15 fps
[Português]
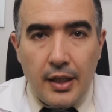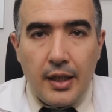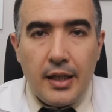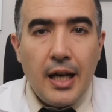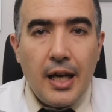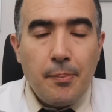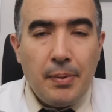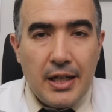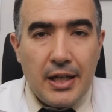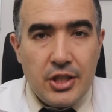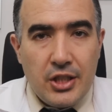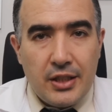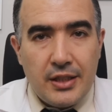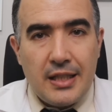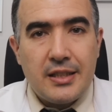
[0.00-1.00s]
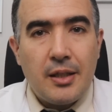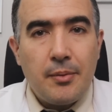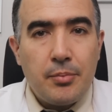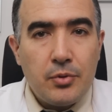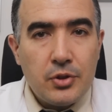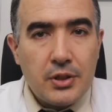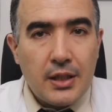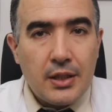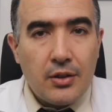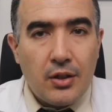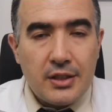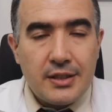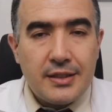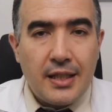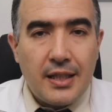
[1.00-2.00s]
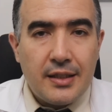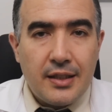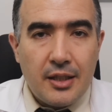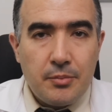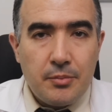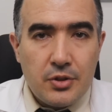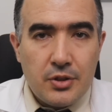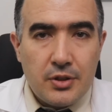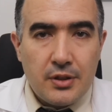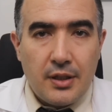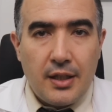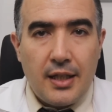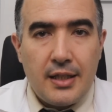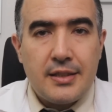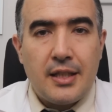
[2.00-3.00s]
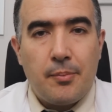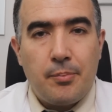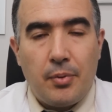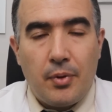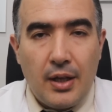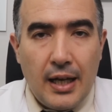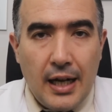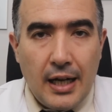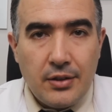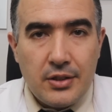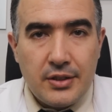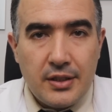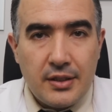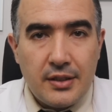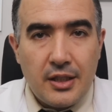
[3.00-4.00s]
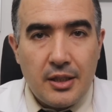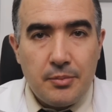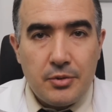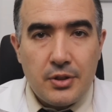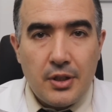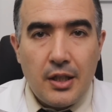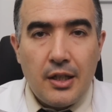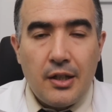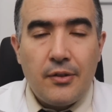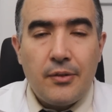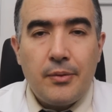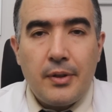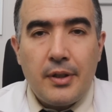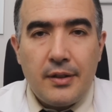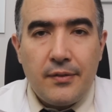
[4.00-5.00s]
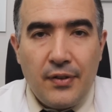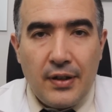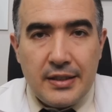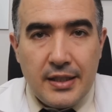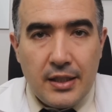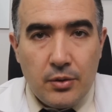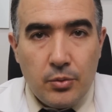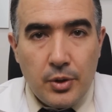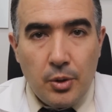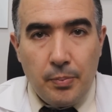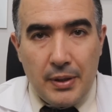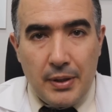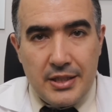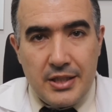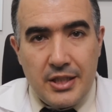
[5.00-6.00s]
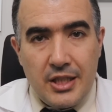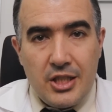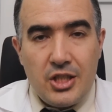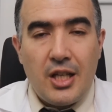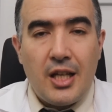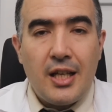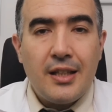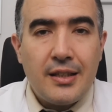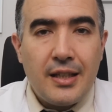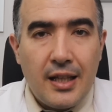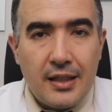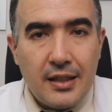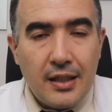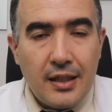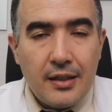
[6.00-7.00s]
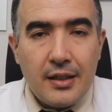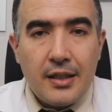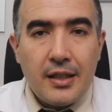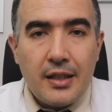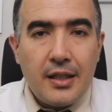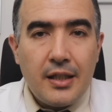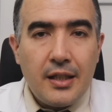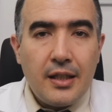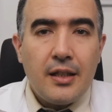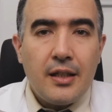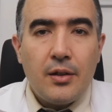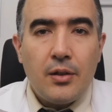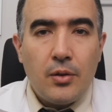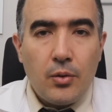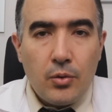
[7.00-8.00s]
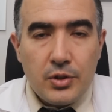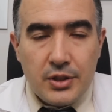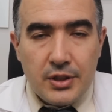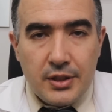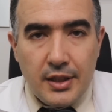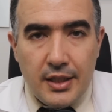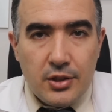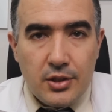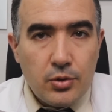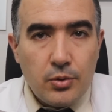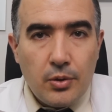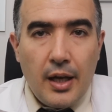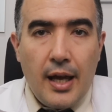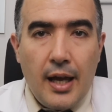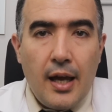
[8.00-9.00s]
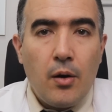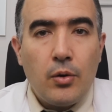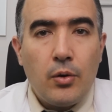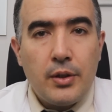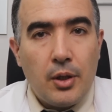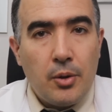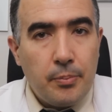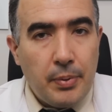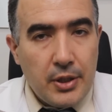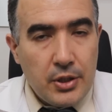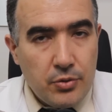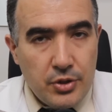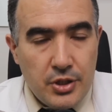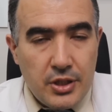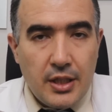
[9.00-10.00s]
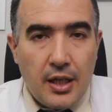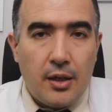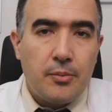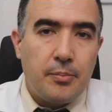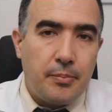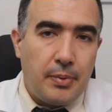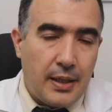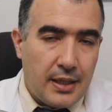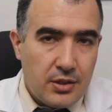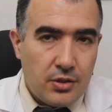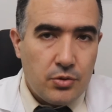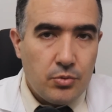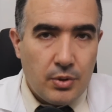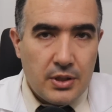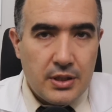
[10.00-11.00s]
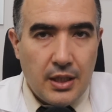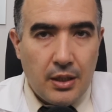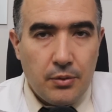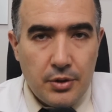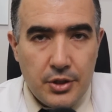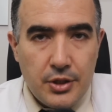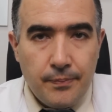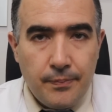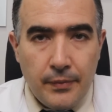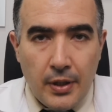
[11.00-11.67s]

E a partir dessa busca, nós tentamos extrapolar, nós tentamos fazer com que o paciente entenda que se isso é ou não prejudicial para a sua saúde.